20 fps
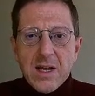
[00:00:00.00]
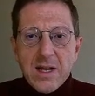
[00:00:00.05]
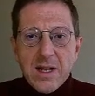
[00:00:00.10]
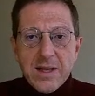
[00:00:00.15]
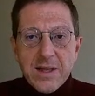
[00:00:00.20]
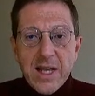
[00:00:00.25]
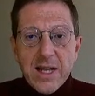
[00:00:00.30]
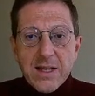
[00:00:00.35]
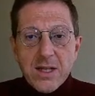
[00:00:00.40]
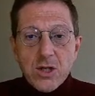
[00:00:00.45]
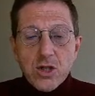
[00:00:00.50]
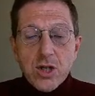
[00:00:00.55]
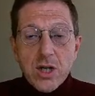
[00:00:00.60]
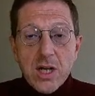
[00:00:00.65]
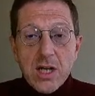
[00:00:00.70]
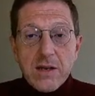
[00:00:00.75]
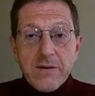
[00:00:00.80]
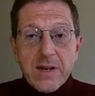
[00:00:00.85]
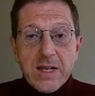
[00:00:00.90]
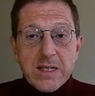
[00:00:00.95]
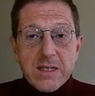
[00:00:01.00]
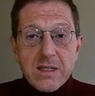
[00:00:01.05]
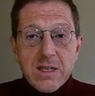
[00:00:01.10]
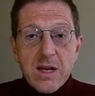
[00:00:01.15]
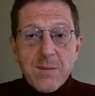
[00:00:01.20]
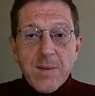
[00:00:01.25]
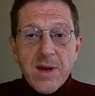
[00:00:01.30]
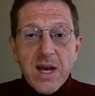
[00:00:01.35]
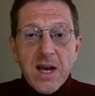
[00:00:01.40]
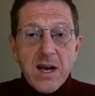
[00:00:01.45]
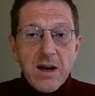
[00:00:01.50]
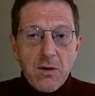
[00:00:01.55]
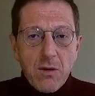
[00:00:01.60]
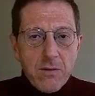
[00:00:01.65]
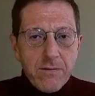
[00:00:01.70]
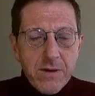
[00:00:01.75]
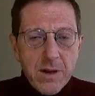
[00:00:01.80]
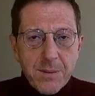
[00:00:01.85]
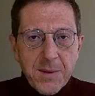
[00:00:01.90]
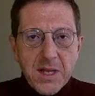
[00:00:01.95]
Dante ci arriva insieme a,
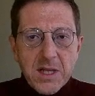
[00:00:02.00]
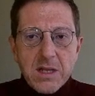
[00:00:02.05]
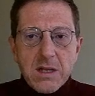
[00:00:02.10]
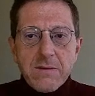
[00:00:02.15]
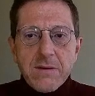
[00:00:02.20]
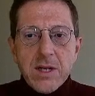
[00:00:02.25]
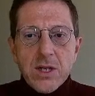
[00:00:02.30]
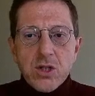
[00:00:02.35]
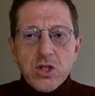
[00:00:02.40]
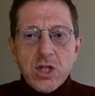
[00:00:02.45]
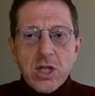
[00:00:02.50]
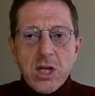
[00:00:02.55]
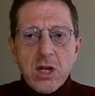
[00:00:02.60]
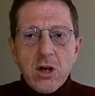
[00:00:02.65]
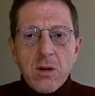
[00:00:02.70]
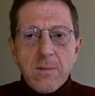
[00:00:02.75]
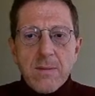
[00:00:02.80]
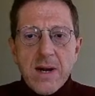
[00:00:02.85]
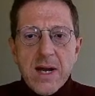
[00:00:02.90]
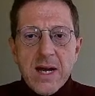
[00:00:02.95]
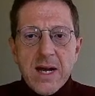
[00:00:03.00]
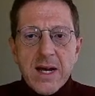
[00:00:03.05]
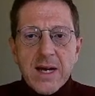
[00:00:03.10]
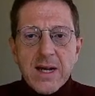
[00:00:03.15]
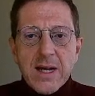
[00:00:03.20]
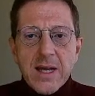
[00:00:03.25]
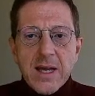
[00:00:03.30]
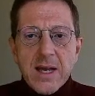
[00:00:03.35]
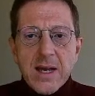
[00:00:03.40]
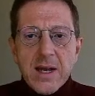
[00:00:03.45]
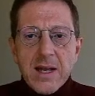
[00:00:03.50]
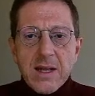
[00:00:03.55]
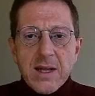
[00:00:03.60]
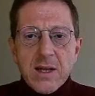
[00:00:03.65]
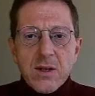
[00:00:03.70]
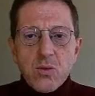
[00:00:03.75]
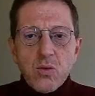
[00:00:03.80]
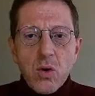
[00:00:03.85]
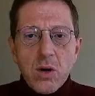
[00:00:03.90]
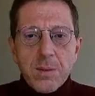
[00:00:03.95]
ovviamente, Virgilio, ma anche
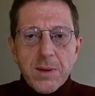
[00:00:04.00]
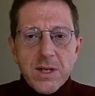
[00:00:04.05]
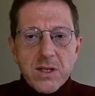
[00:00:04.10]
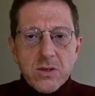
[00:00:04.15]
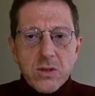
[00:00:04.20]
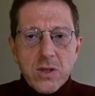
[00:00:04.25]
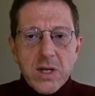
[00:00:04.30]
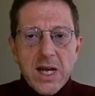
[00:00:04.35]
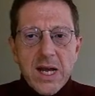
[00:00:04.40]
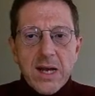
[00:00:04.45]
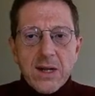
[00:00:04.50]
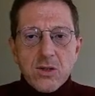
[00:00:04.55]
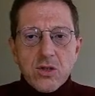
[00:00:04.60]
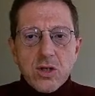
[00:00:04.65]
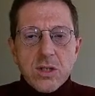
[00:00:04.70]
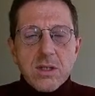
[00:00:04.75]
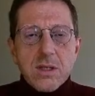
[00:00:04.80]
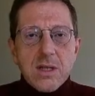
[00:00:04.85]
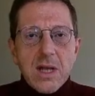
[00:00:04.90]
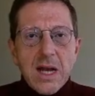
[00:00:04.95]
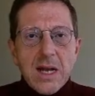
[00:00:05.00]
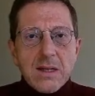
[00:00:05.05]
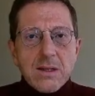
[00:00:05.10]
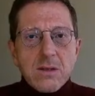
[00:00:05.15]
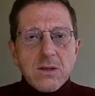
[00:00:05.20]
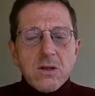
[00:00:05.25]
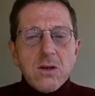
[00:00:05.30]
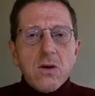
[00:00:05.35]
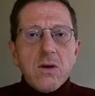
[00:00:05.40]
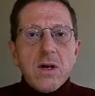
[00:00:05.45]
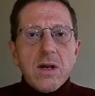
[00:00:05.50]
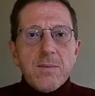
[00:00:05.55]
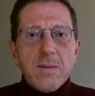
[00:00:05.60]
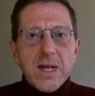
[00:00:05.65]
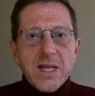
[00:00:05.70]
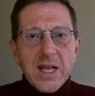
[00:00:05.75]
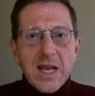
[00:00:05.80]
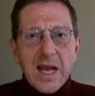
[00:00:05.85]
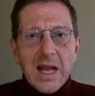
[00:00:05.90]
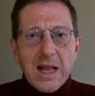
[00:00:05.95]
altri due personaggi, Stazio e
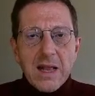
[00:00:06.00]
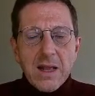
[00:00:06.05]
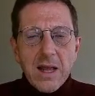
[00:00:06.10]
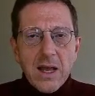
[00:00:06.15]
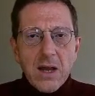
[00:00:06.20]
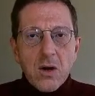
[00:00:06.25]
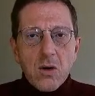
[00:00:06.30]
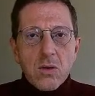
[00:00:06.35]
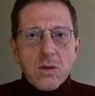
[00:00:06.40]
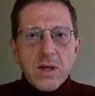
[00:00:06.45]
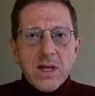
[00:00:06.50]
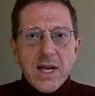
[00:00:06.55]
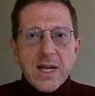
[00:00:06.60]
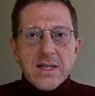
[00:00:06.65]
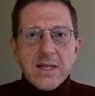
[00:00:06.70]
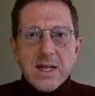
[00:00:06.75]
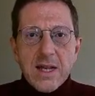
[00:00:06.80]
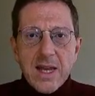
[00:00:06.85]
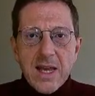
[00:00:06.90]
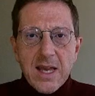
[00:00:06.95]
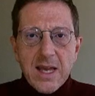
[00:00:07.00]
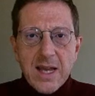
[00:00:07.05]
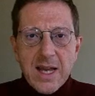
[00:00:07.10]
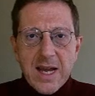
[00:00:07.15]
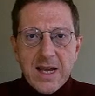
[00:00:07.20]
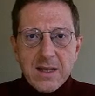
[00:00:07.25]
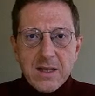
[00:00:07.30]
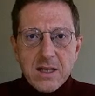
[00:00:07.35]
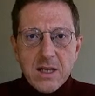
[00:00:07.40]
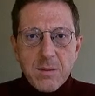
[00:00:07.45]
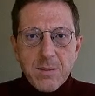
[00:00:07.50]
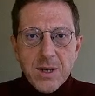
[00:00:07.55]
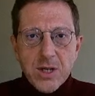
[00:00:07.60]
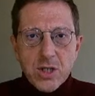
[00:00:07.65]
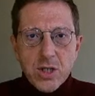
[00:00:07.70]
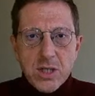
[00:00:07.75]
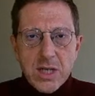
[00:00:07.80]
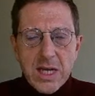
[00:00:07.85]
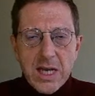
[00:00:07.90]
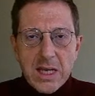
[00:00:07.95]
Matelde, incontrati nei canti
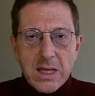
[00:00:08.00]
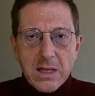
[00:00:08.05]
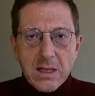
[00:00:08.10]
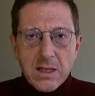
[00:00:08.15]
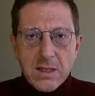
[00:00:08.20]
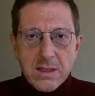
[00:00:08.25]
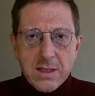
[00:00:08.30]
precedenti.